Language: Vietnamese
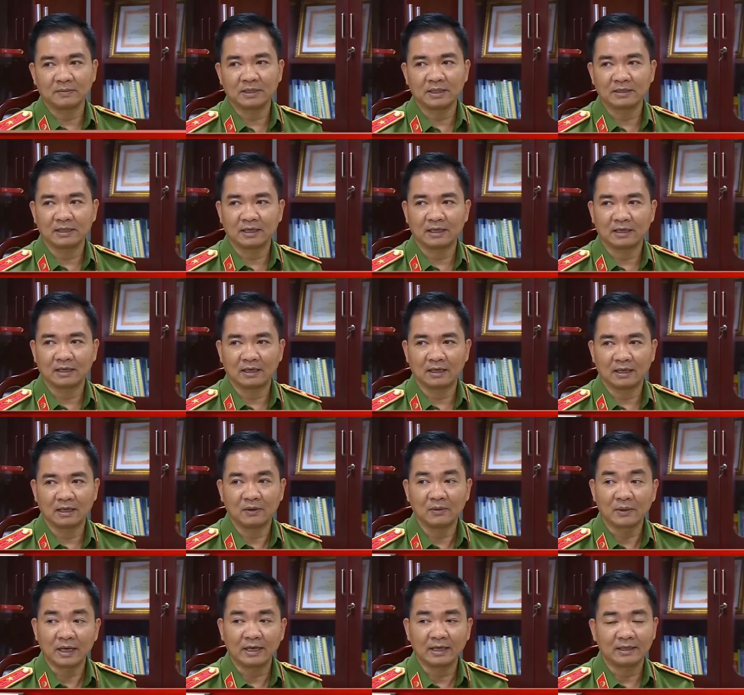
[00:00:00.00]
ta biết rằng là
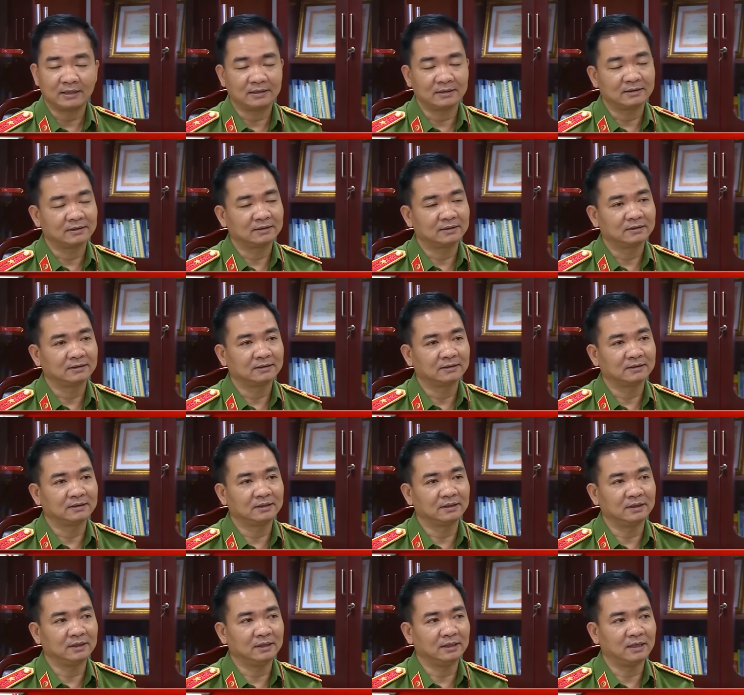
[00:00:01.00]
lâu nay
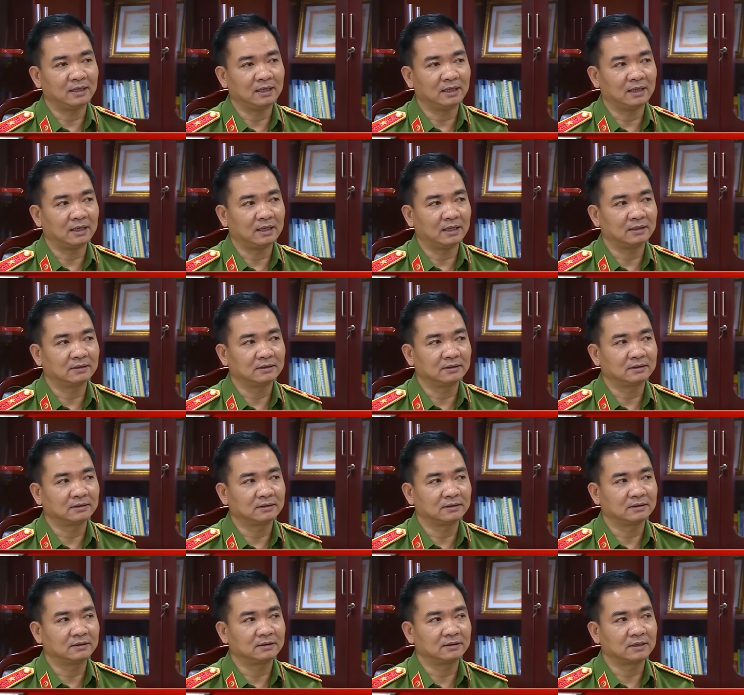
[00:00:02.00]
thì là
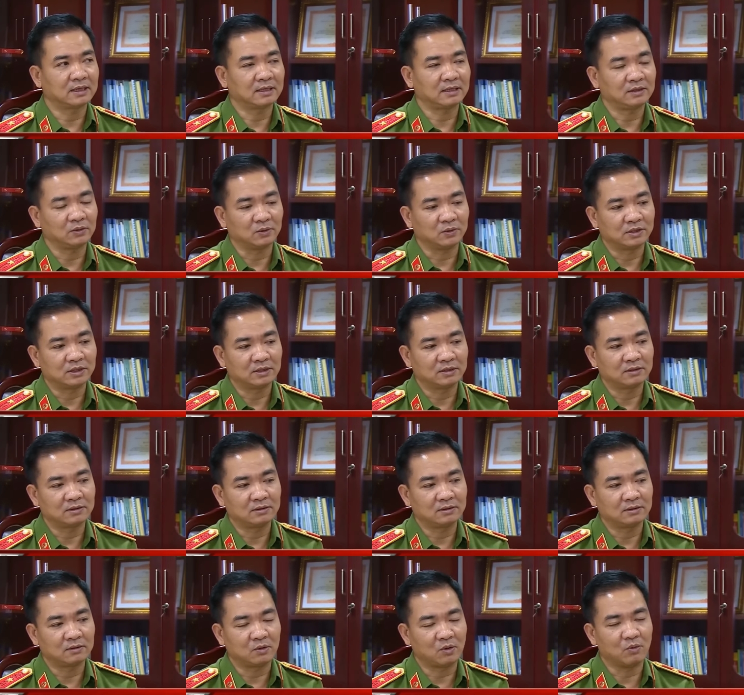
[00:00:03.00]
các cái tổ chức
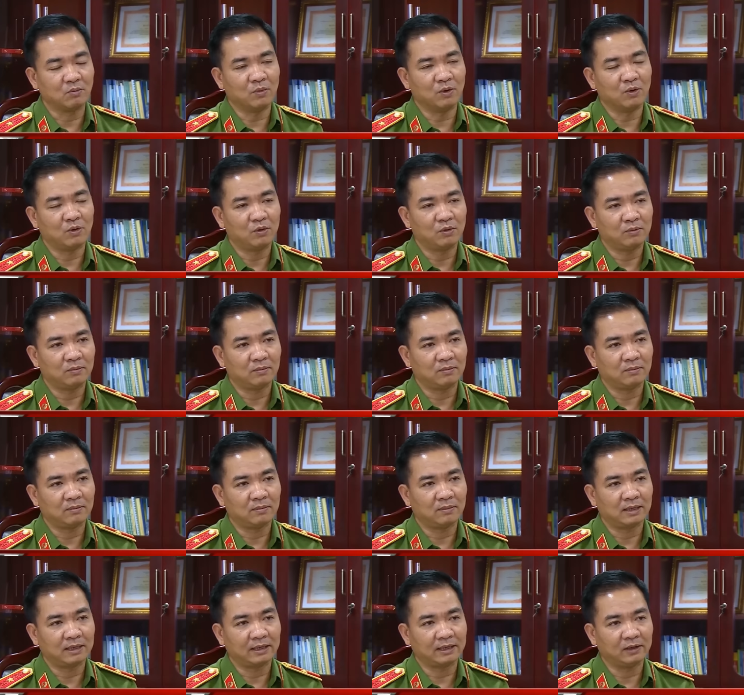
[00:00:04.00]
khủng bố
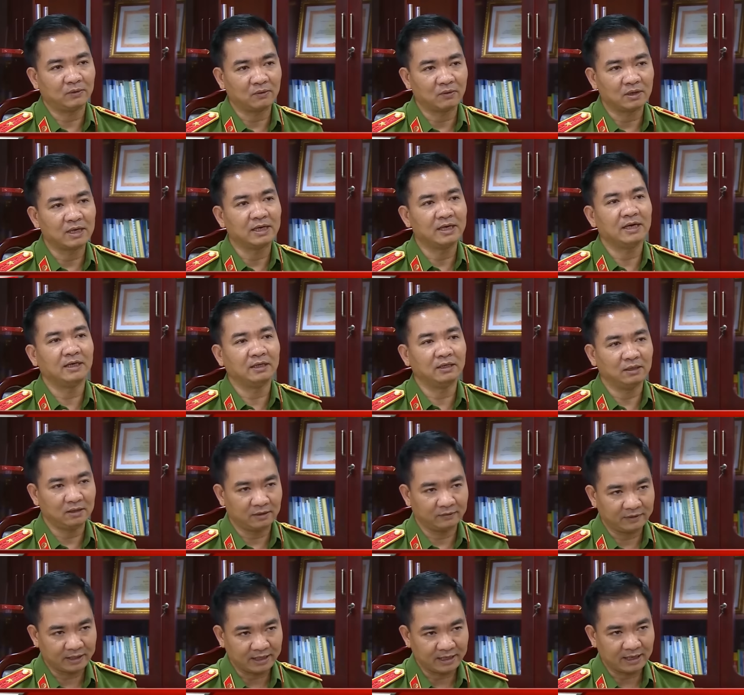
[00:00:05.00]
mà nếu có gây
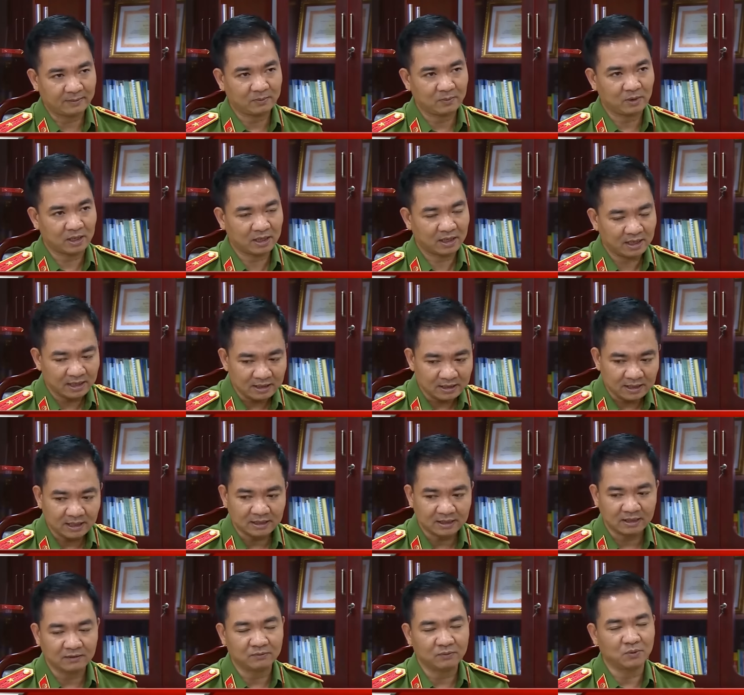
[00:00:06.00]
hấn ở Việt Nam hoặc gây
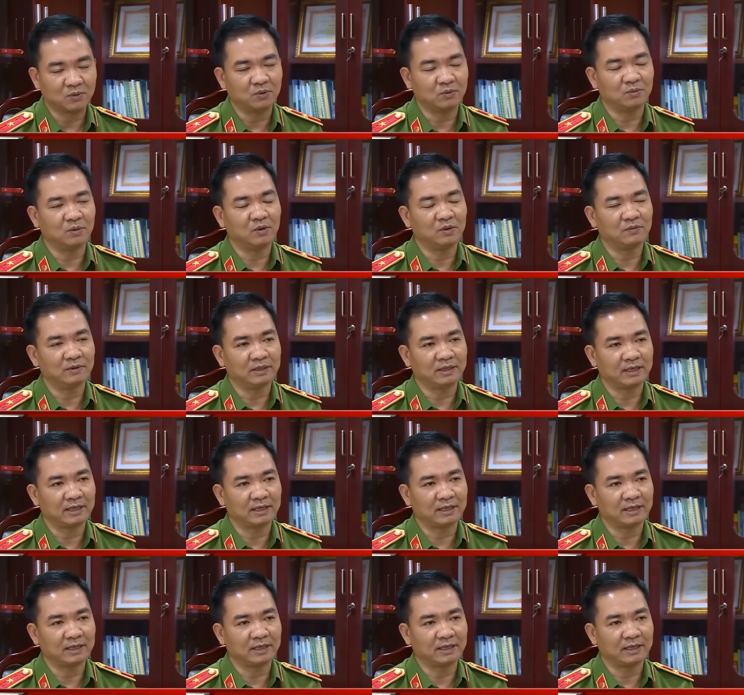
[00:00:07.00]
ra những cái vụ khủng bố ở